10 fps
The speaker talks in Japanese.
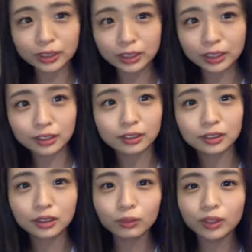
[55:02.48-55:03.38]
りだね
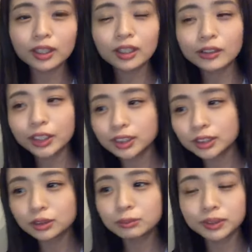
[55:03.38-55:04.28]
これから私は
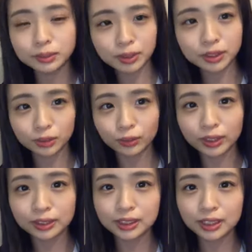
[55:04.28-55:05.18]
準備しますよ
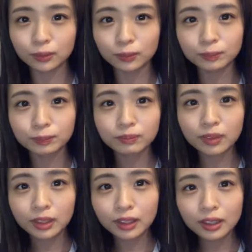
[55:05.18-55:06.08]
遠征の
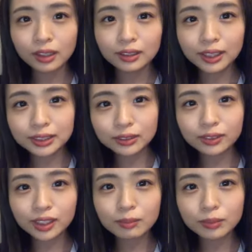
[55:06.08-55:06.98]
スタジオ
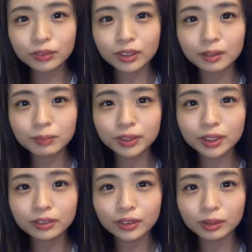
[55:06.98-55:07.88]
中本のラポに
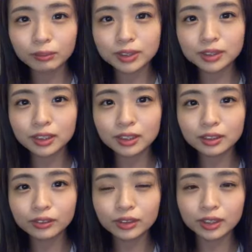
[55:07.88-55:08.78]
あるけどめっちゃ並ん
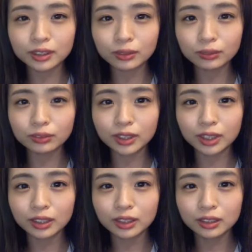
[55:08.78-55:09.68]
でるから行ったことな
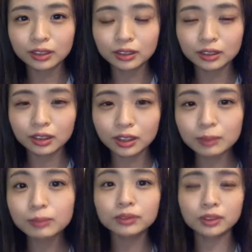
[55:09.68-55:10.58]
い
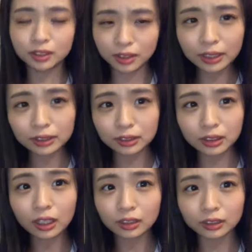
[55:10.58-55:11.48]
でもだ
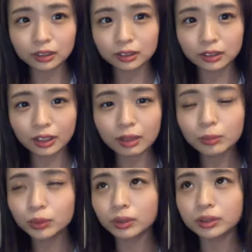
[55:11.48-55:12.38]
なんかね中
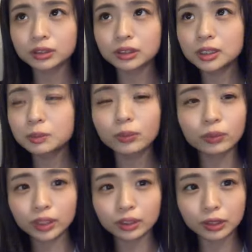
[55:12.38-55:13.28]
本はいつも
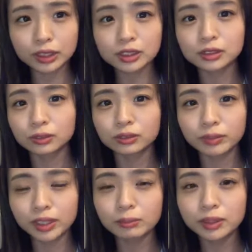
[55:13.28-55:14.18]
混んでるらしいよ
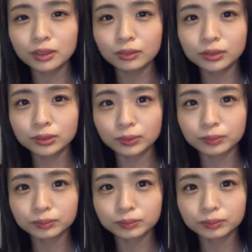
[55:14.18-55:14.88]
まなみによると